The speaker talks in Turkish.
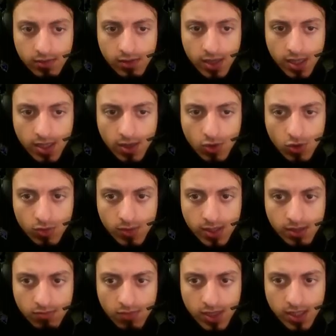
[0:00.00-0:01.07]
Neden
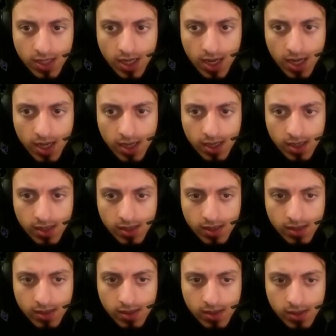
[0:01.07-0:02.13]
olmasın? Mesela
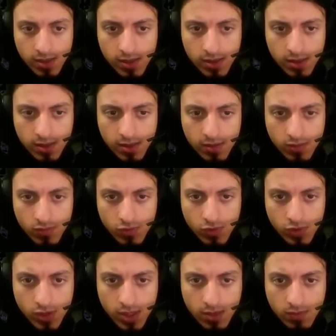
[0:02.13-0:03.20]

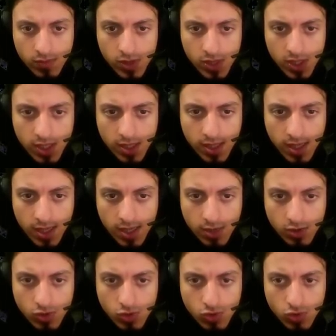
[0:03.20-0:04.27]

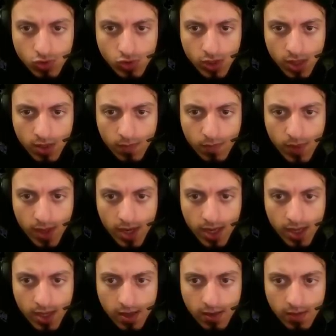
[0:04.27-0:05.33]
%77'de şuradaki
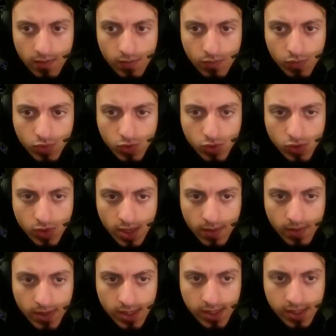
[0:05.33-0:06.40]
bereyi
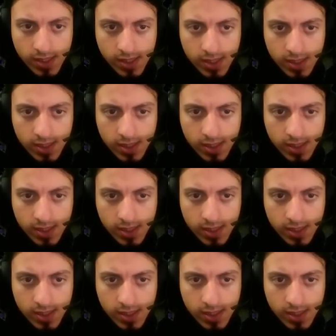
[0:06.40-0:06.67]
boostlayabiliriz.